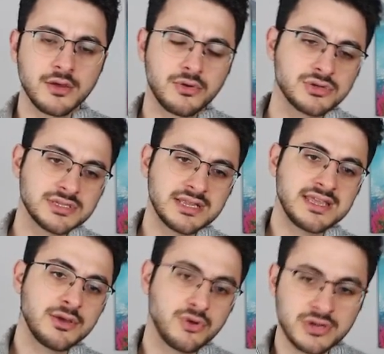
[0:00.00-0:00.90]
O yüzden
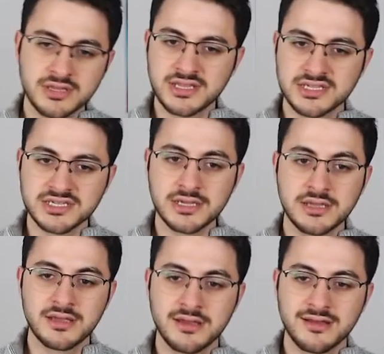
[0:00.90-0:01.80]
iyi öğrenin iyice.
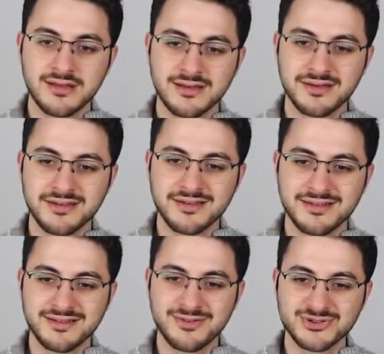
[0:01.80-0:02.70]
Ee,
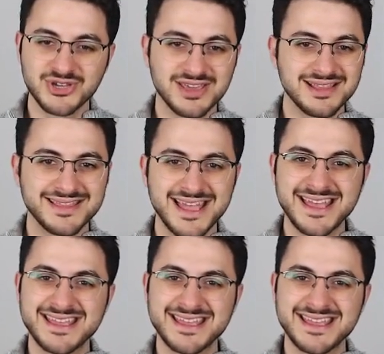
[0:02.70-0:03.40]
o şekilde.